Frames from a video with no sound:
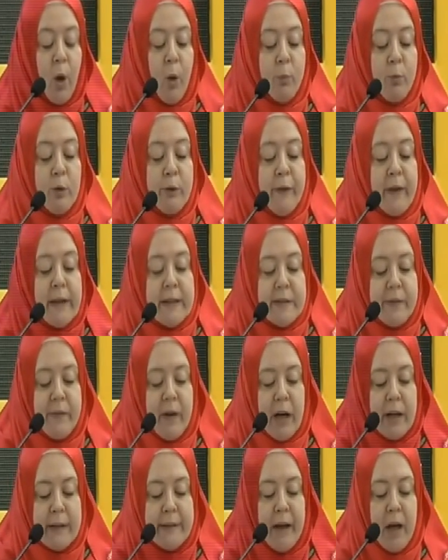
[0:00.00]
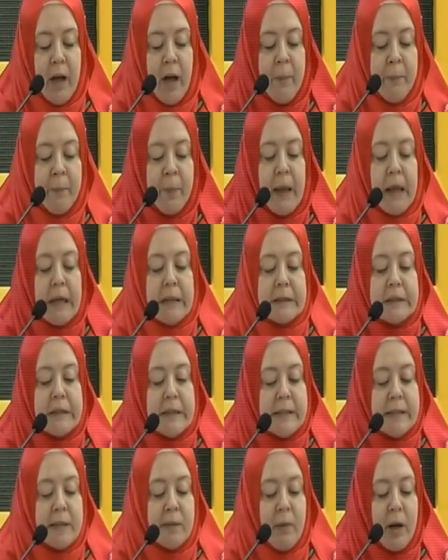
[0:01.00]
Bu fetvada
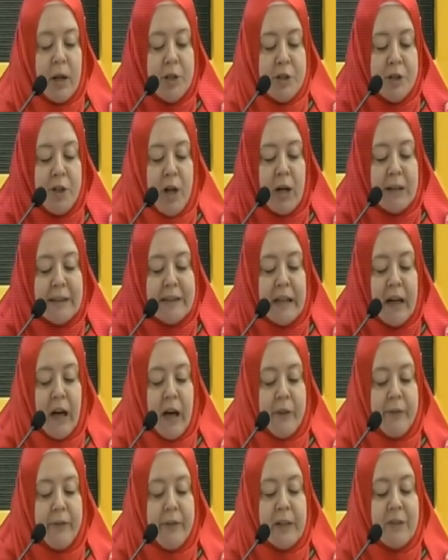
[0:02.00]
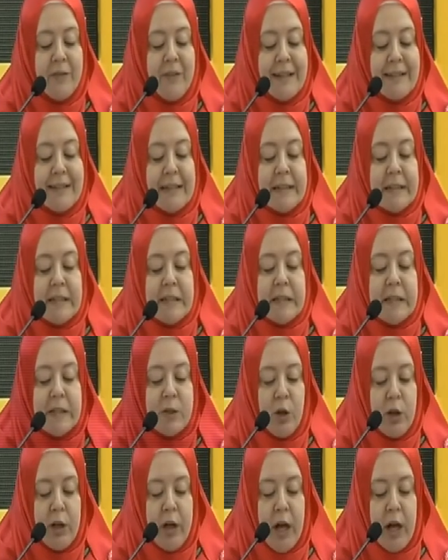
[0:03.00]
Kızılbaşlar kafir ve dinsiz
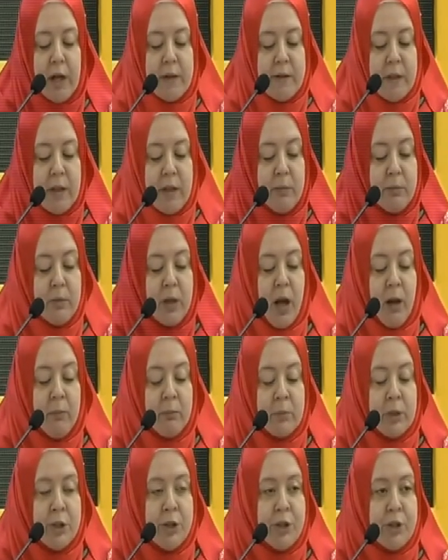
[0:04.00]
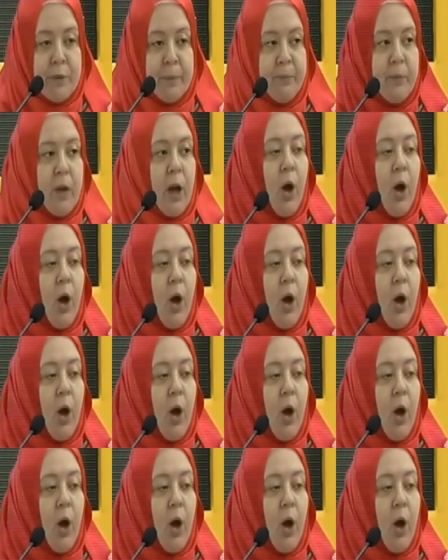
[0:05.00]
olarak tanımlanmış